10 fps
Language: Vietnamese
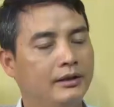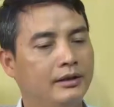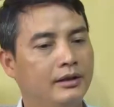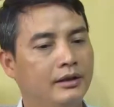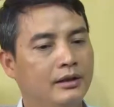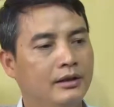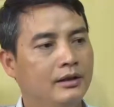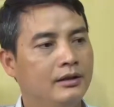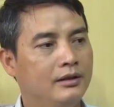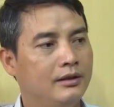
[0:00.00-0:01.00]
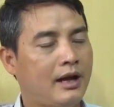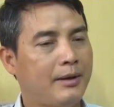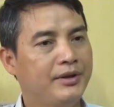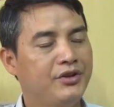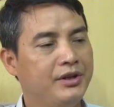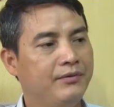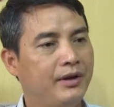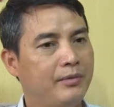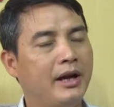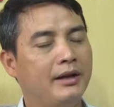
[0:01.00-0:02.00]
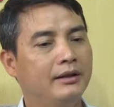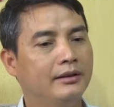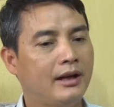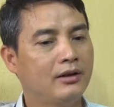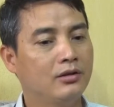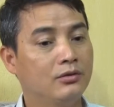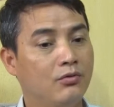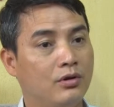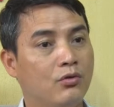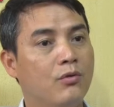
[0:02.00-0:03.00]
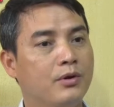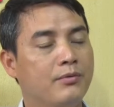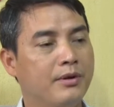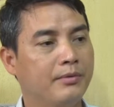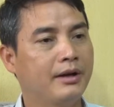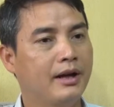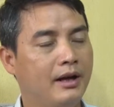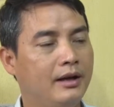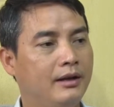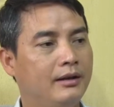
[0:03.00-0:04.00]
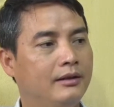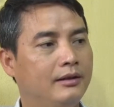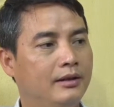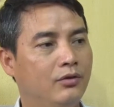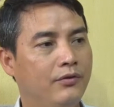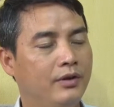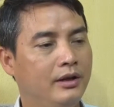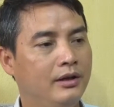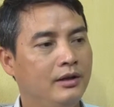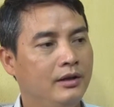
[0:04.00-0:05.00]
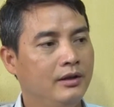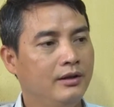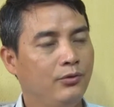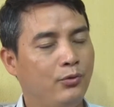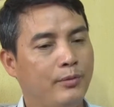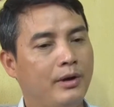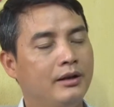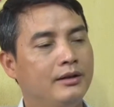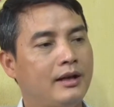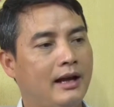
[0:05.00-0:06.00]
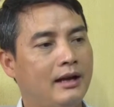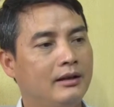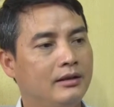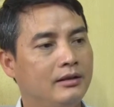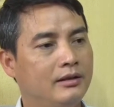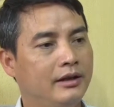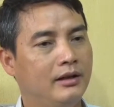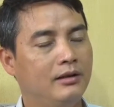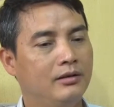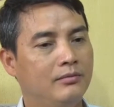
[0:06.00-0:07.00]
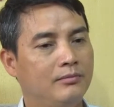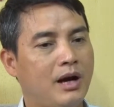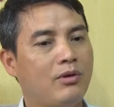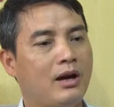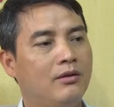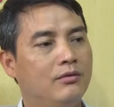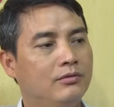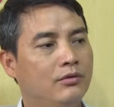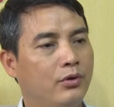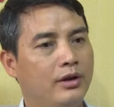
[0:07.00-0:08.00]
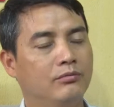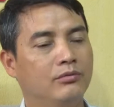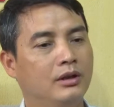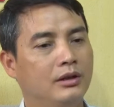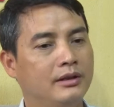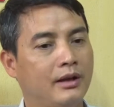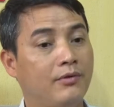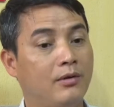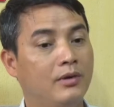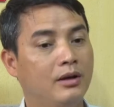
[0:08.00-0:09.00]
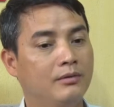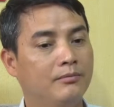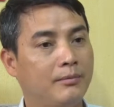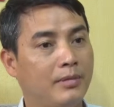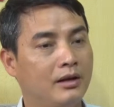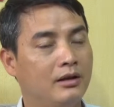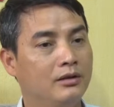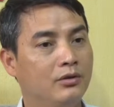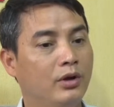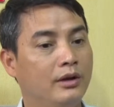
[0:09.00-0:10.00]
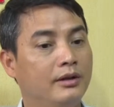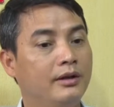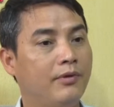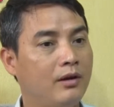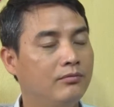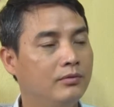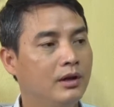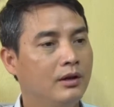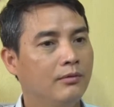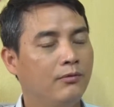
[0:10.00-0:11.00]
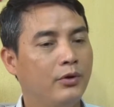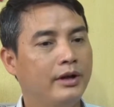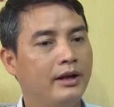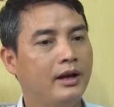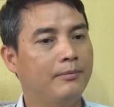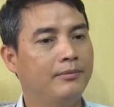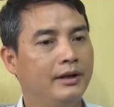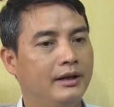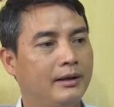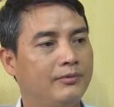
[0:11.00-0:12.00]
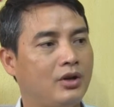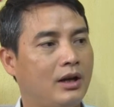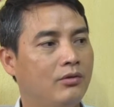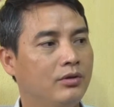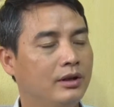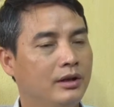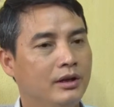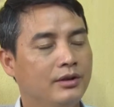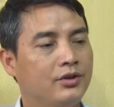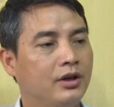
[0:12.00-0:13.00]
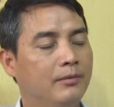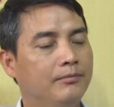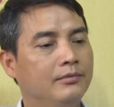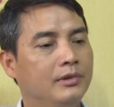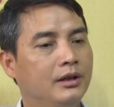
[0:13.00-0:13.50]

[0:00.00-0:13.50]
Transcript: tích 29,7 hecta của cụm công nghiệp làng nghề thì đối với ủy ban xã sẽ báo cáo hội đồng ờ, giải phóng ờ, mặt bằng ờ, huyện Yên Phong phối kết hợp để làm sao là sớm